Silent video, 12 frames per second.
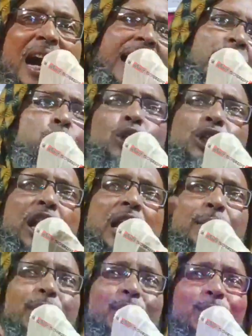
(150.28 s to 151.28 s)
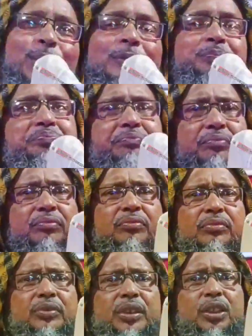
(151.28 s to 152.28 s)
আর একটু চিল্লে বলুন
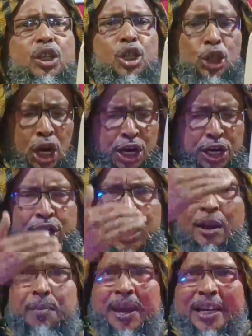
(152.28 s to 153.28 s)
সঙ্গে সঙ্গে